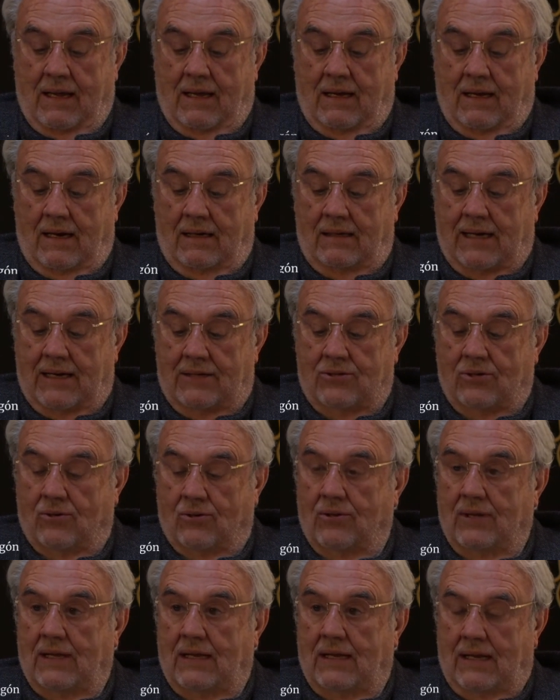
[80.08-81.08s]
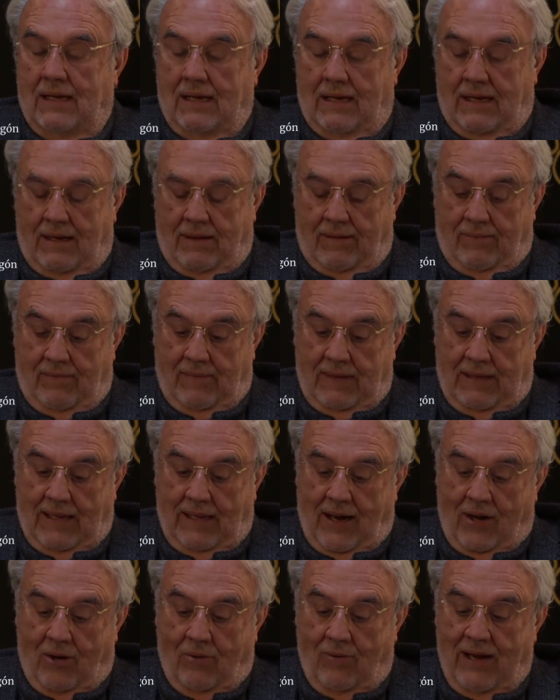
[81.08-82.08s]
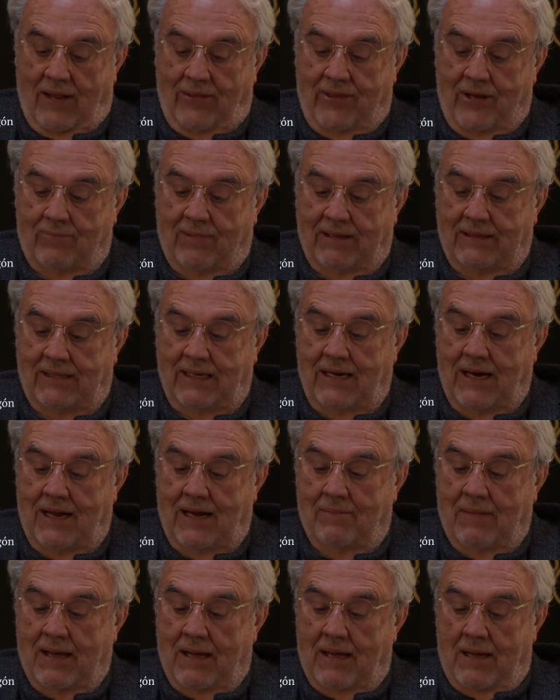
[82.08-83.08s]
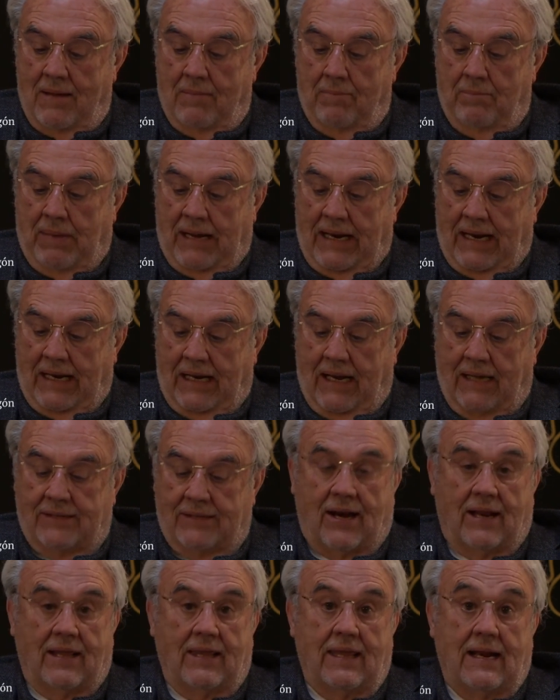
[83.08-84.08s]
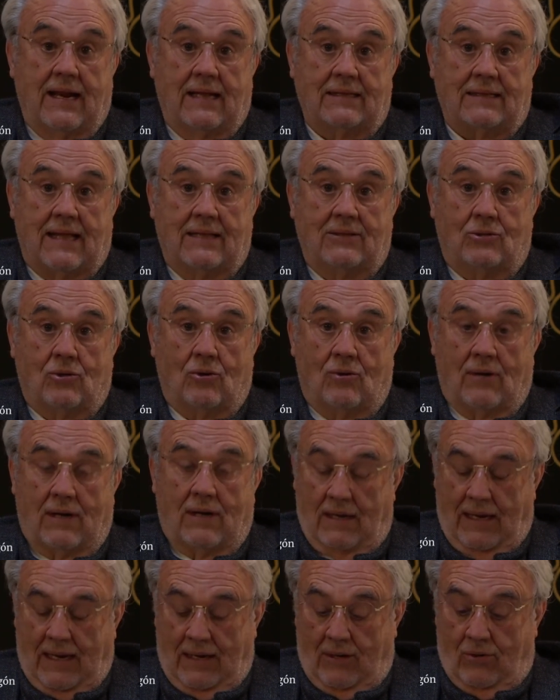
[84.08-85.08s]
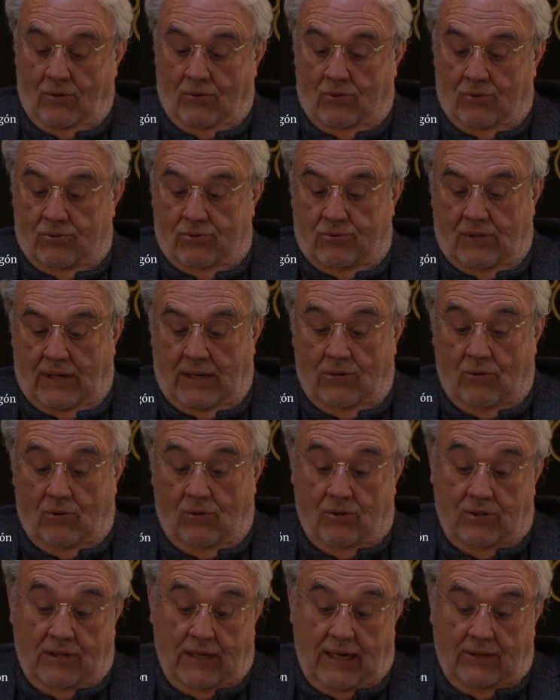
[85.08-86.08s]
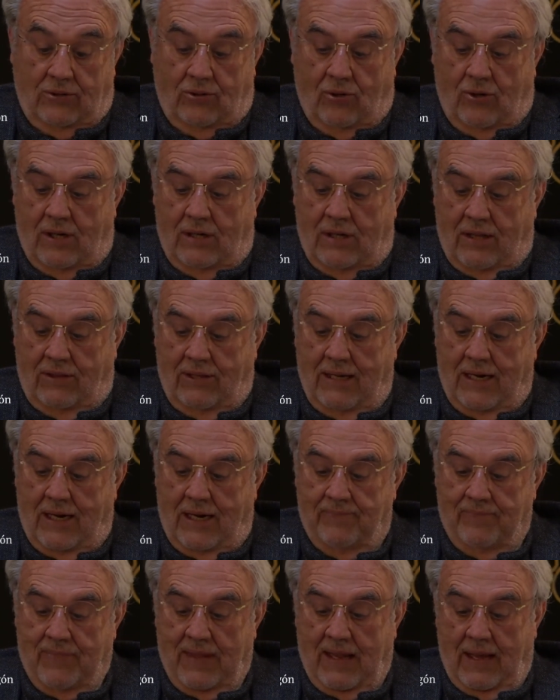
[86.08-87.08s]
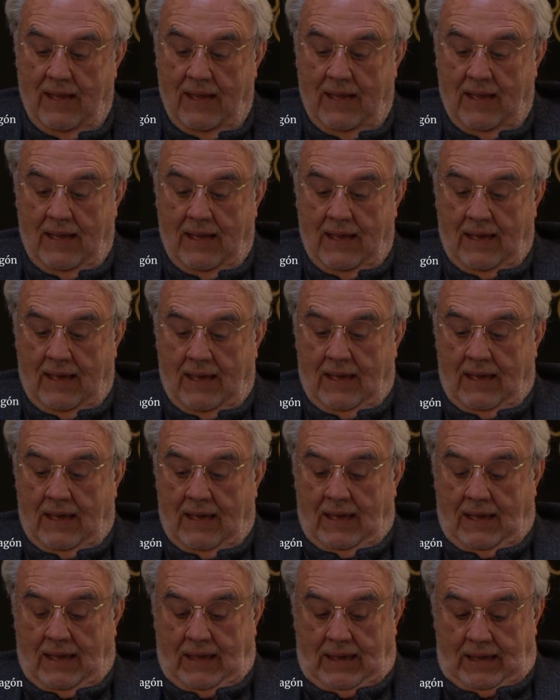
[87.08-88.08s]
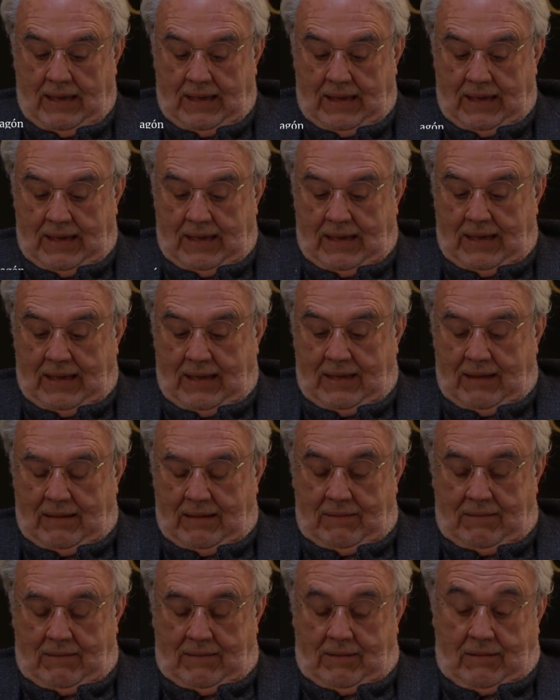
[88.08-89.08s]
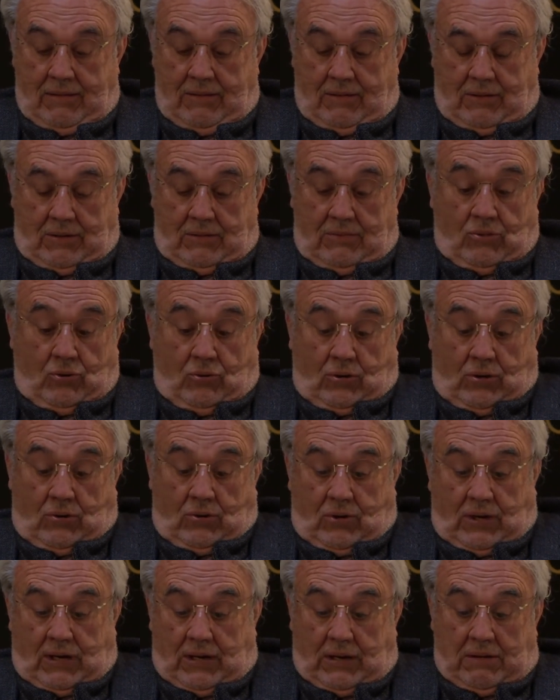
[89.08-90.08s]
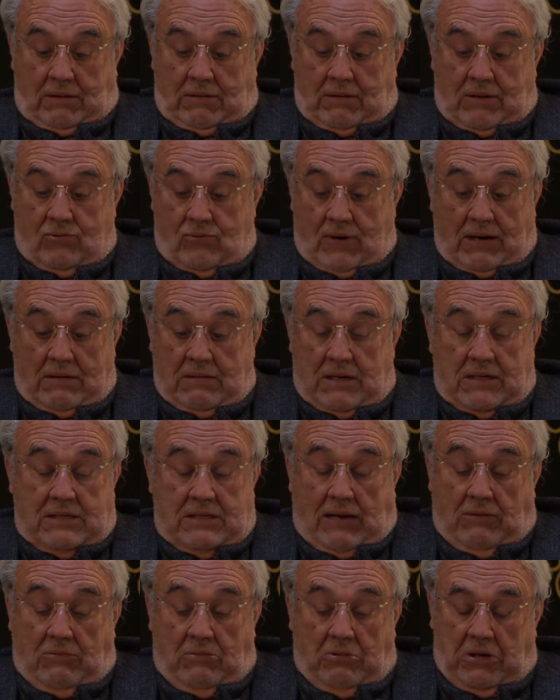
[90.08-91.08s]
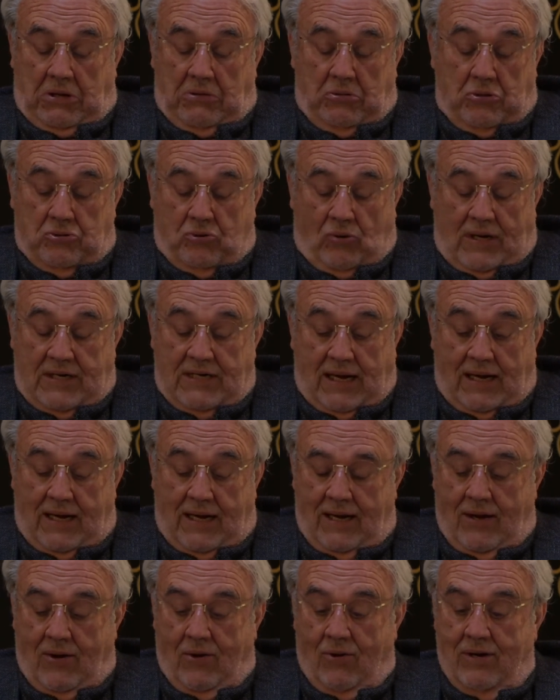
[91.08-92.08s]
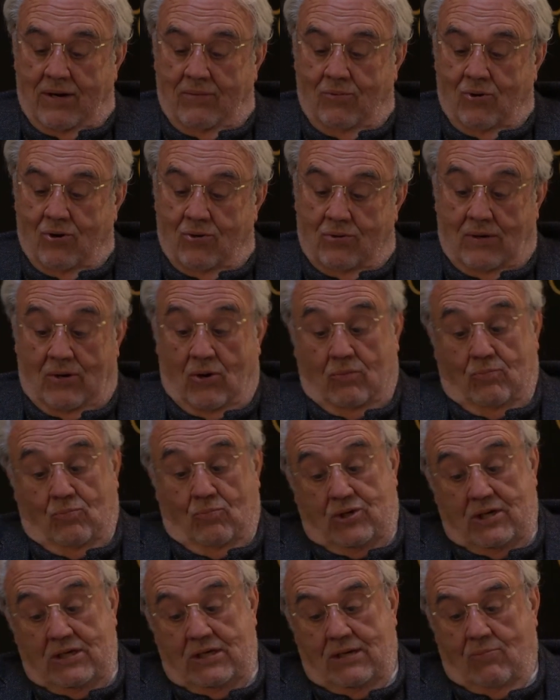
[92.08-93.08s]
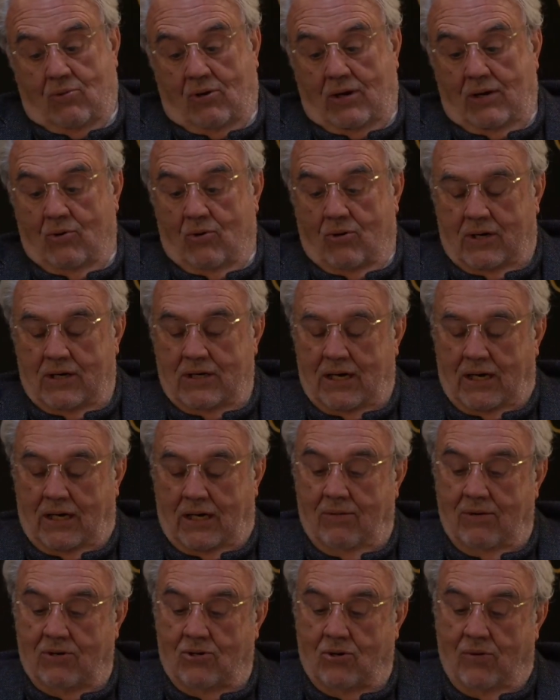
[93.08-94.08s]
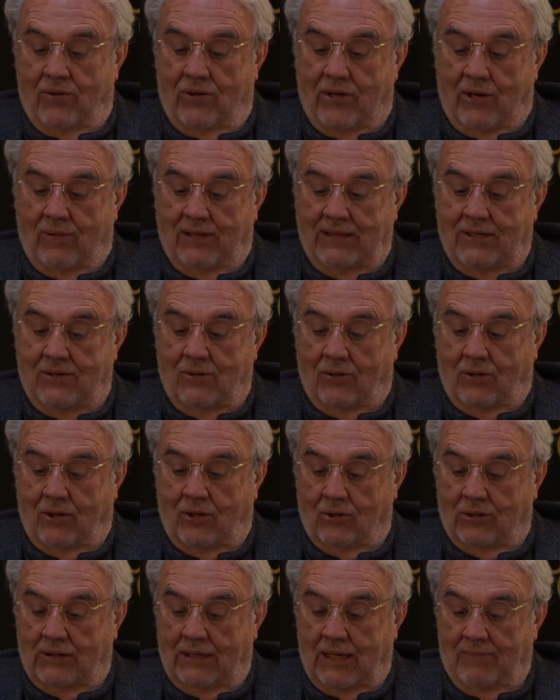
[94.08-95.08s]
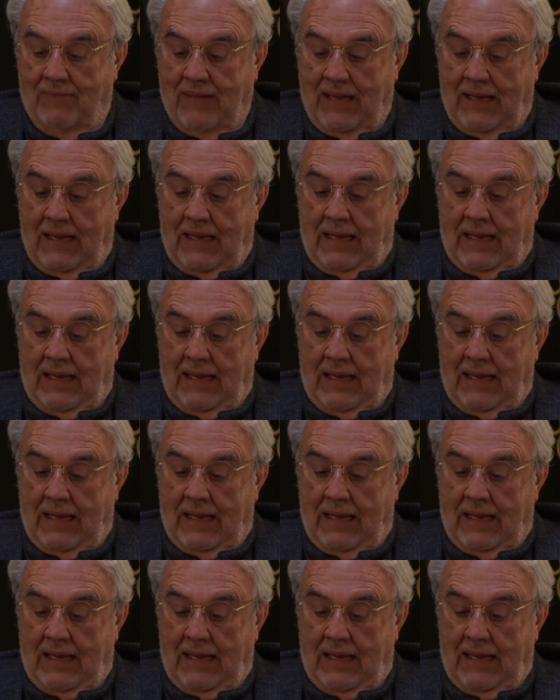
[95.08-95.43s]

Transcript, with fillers: en el caso de, de la novela cervantina? para que atrayera tanto a los, directores de cine. Y, yo creo que es, algo que no suele salir en los libros, en los muchísimos libros que se escriben sobre Cervantes y Don Quijote,